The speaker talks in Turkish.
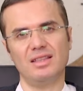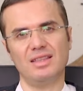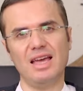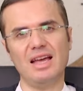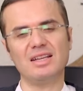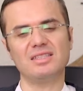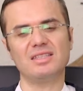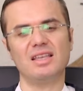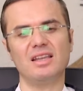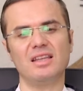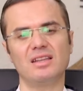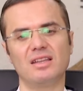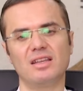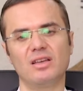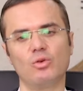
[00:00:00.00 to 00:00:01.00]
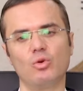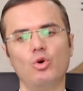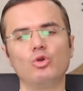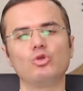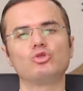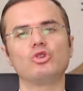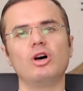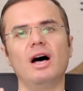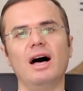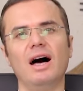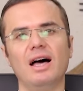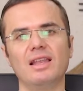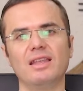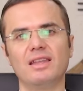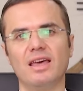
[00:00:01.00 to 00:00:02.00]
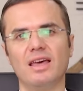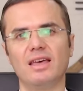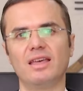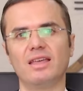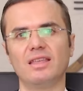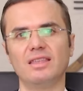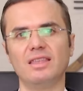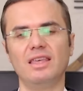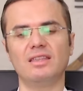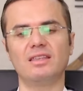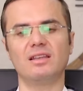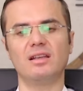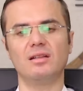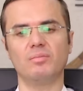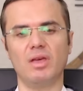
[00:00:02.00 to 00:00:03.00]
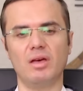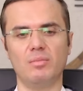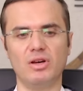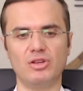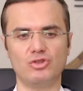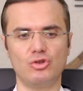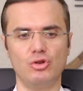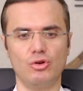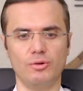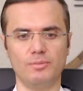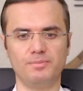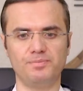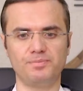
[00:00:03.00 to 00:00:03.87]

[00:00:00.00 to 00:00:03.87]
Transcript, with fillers: derslerin konusu haline getirilmeye başlıyor.